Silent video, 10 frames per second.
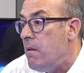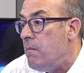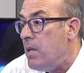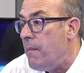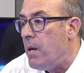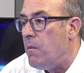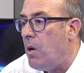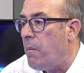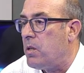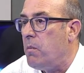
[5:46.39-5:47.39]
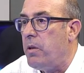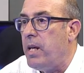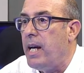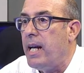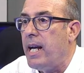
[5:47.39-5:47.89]
Ya veremos en los próximos
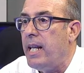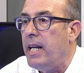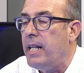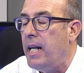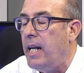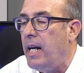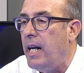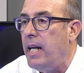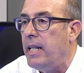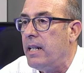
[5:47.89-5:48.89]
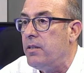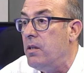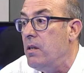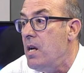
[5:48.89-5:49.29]
días en qué queda esta, esta acción,